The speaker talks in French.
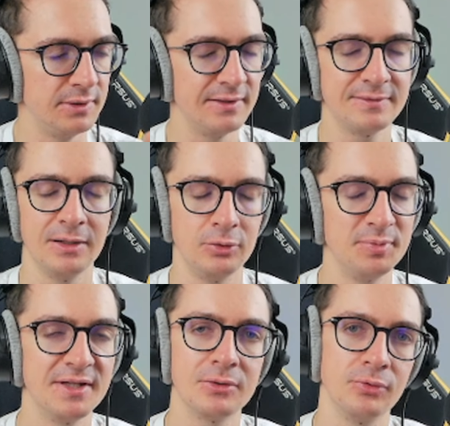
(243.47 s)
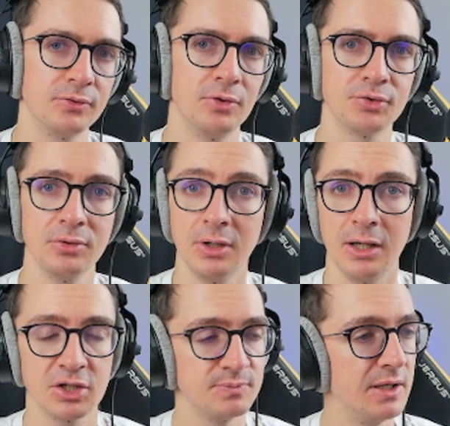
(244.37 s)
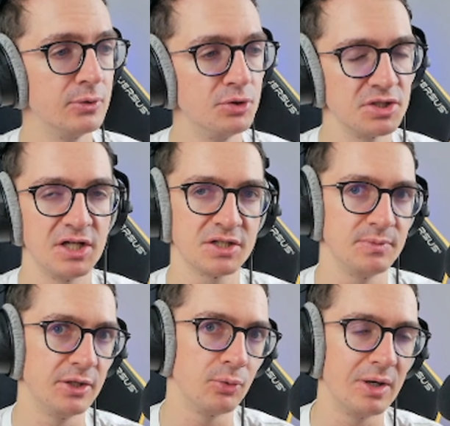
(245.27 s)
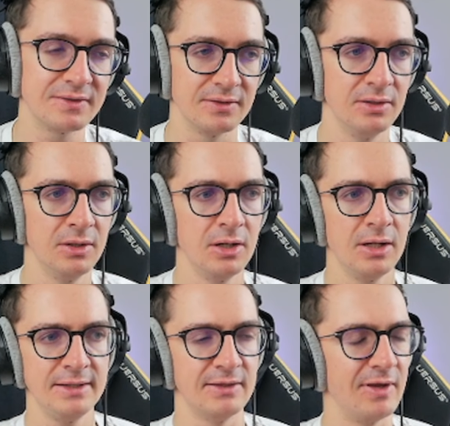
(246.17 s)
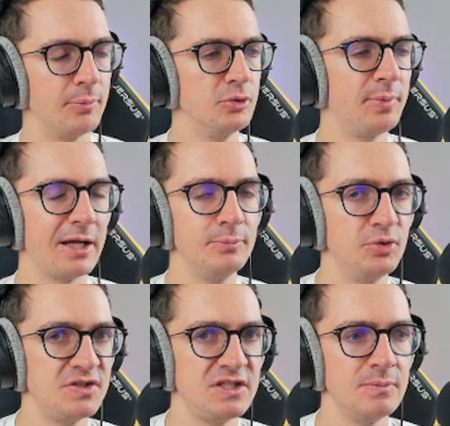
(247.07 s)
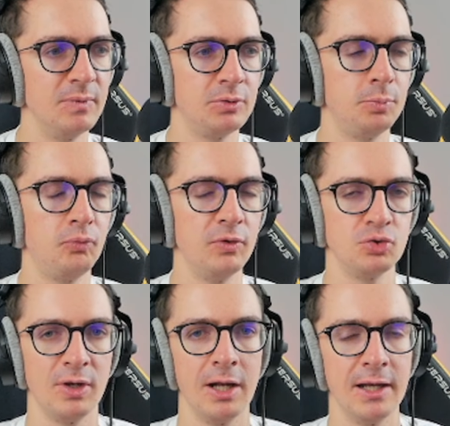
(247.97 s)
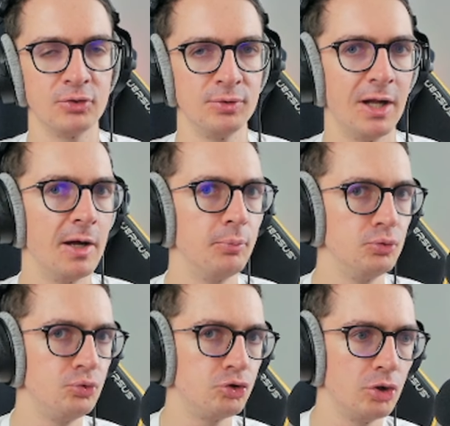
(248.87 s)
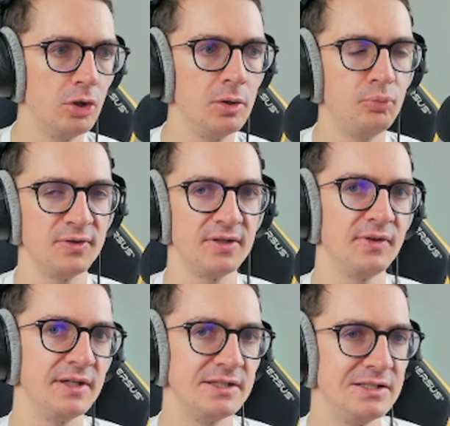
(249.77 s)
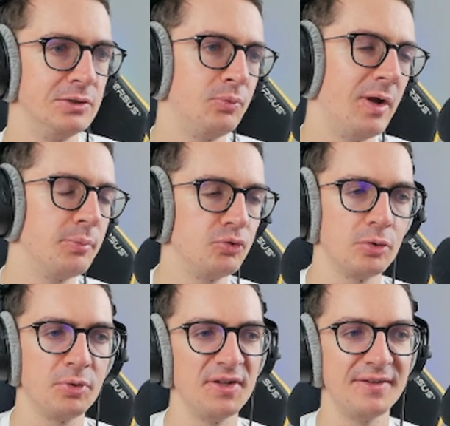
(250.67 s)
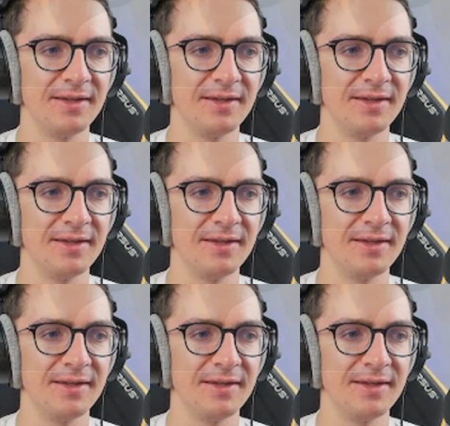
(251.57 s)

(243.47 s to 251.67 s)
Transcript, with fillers: un obstacle au centre, un chemin à gauche, un chemin à droite. Il y avait un peu de brain possible, mais tu pouvais jouer la, zone un peu tout seul pour essayer de faire des kills, tu pouvais un peu surprendre, etc.